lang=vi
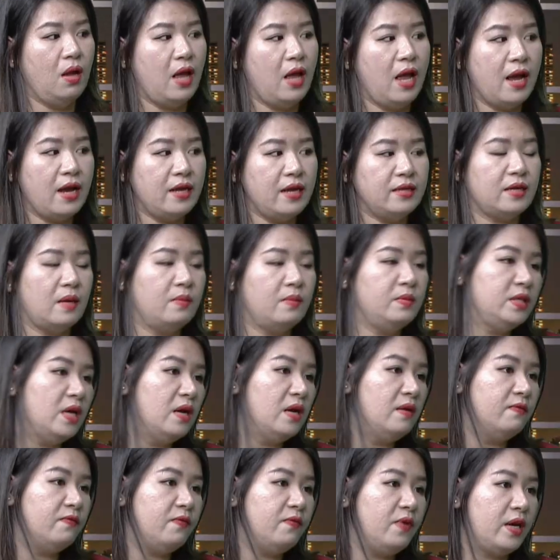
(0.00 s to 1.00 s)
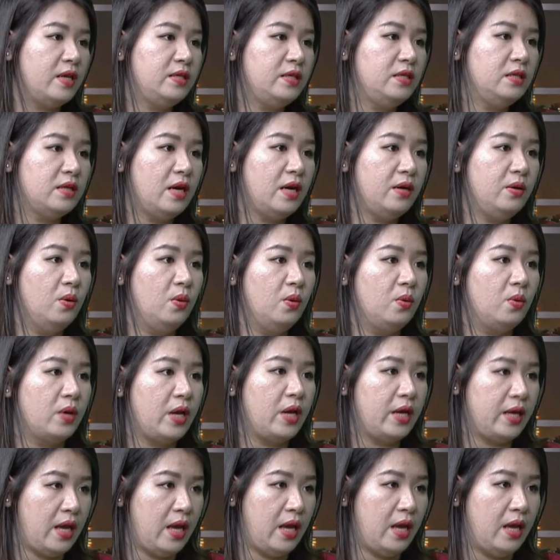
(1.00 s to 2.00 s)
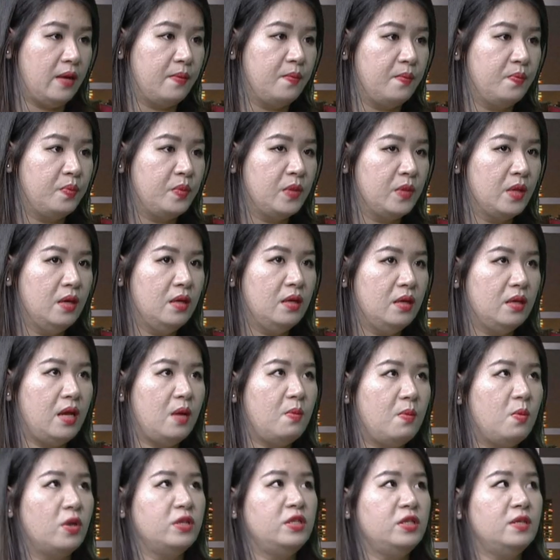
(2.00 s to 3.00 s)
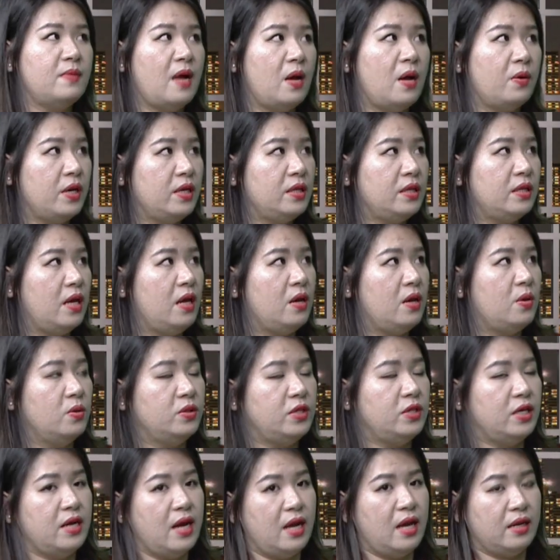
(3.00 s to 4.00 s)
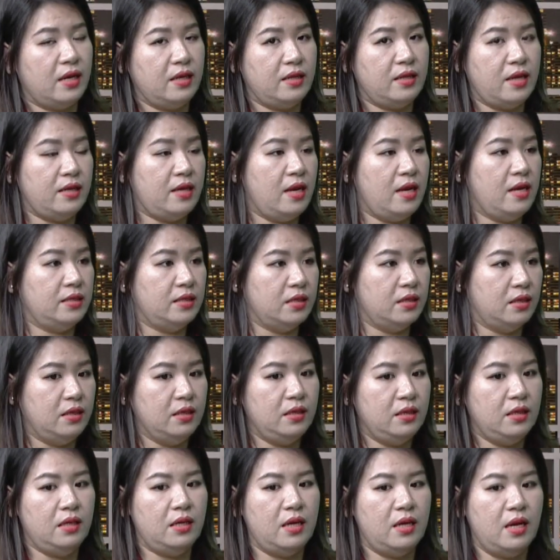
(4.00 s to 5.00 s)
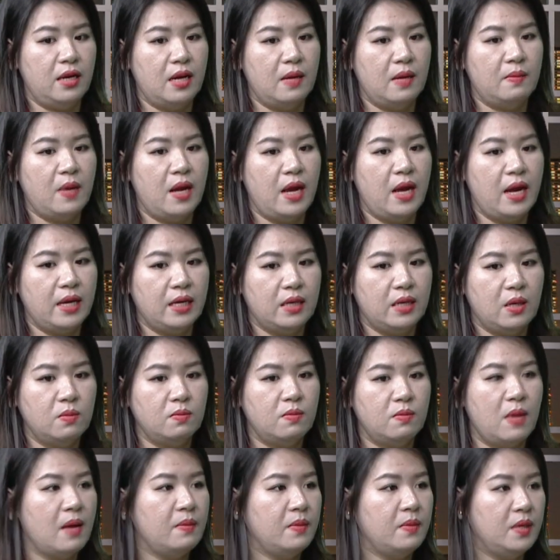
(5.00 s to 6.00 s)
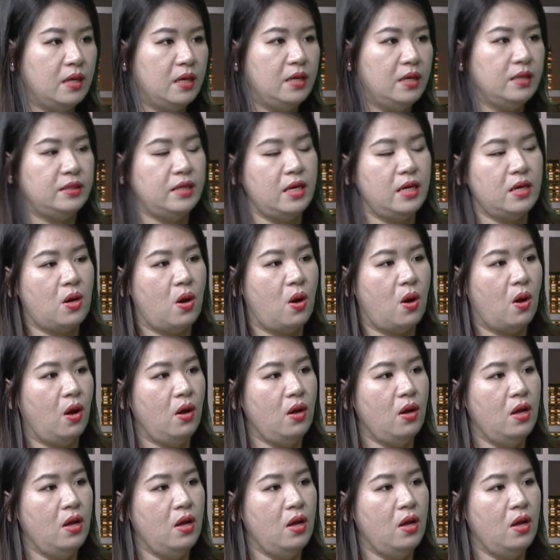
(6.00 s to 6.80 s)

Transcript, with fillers: ai dám chắc về cái sự thay đổi của ngành nghề theo một cái dự báo kinh tế của Diễn đàn Kinh tế Thế giới thì đến năm 2030 sẽ có